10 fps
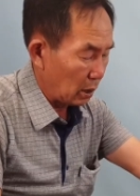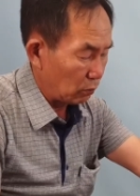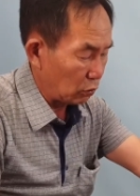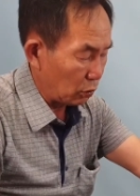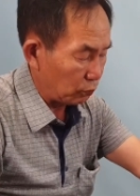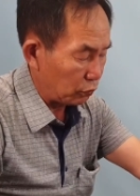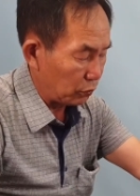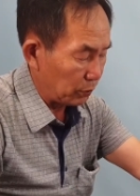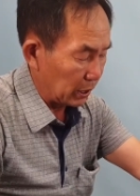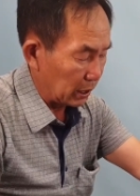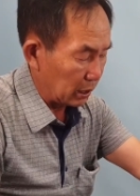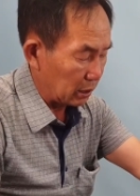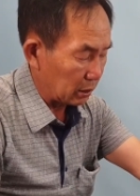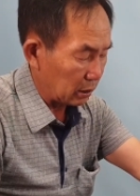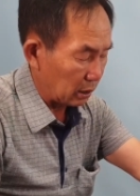물론 붐이
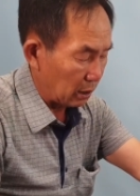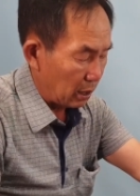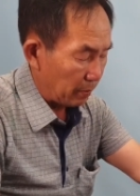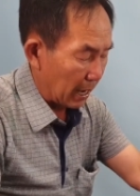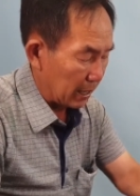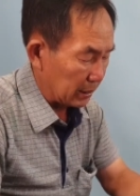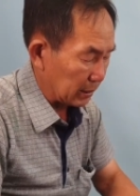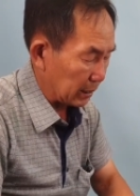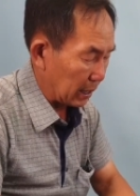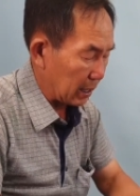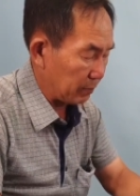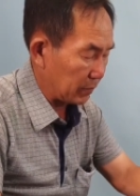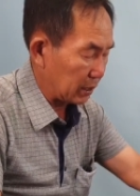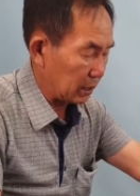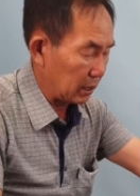일어서 많은
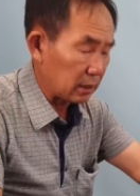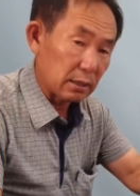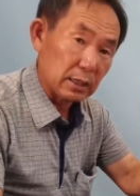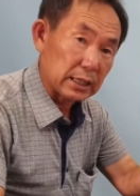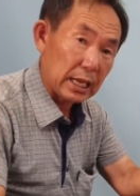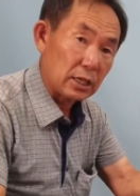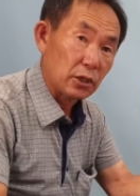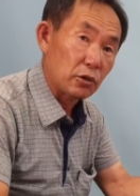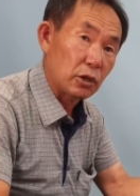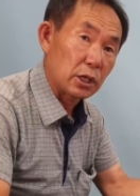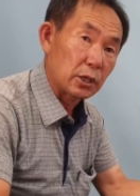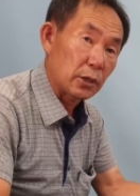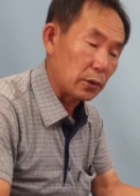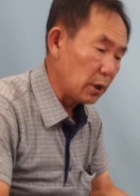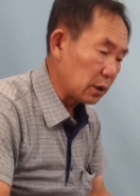사람들이 그걸 찾을 수는
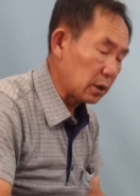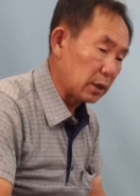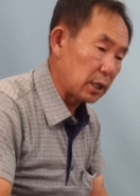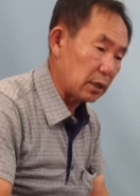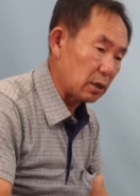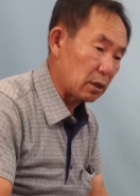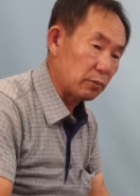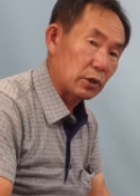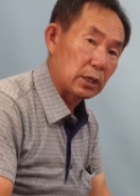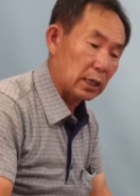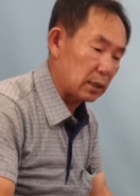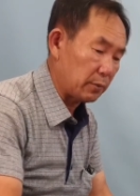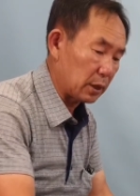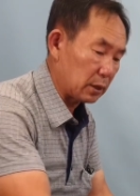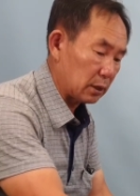있어요. 그런데 여러분들
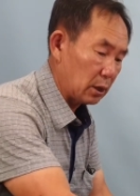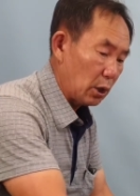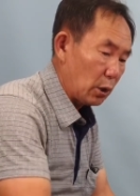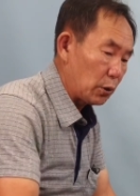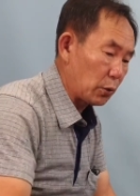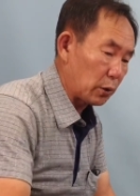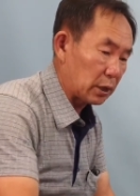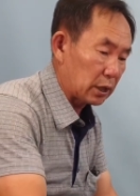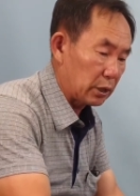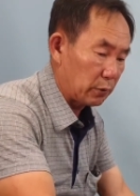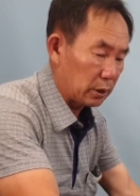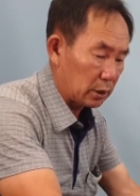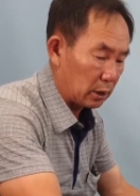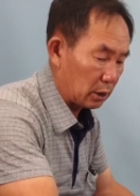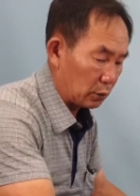같으면은 요것
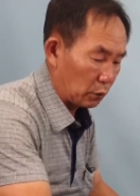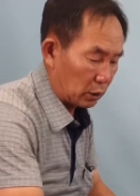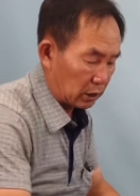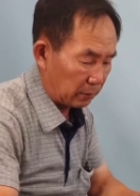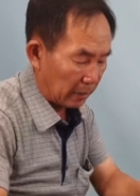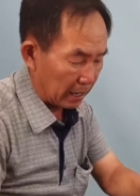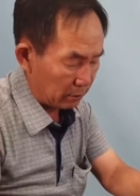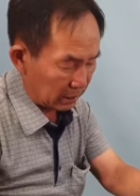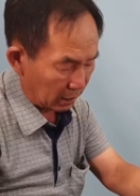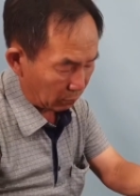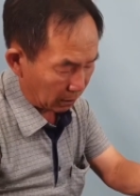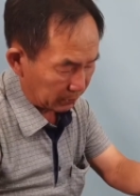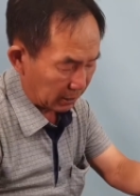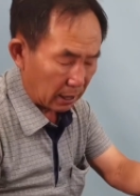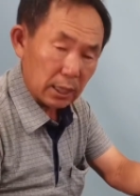키워서 요것 지금 만 원이라고
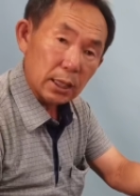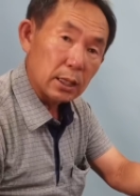합시다.